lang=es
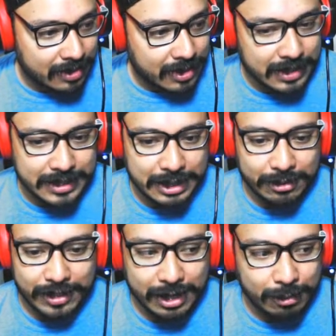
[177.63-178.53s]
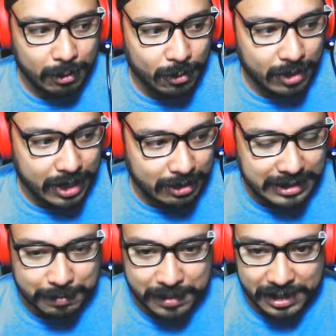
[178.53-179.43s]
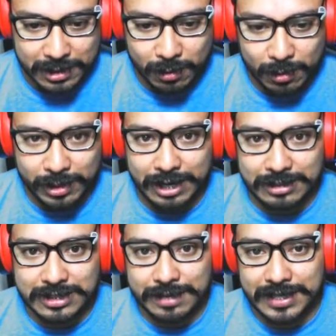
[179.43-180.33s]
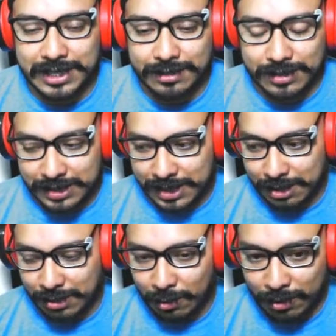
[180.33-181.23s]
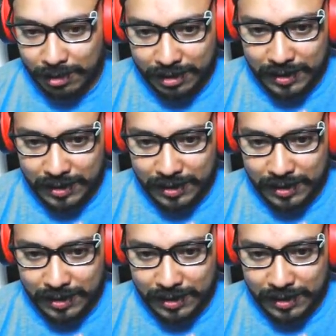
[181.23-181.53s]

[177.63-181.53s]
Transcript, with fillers: El 5 de Deco, el 1 que nos dice Patricio Lugo, y ya nos estaba diciendo desde hace rato que el 1.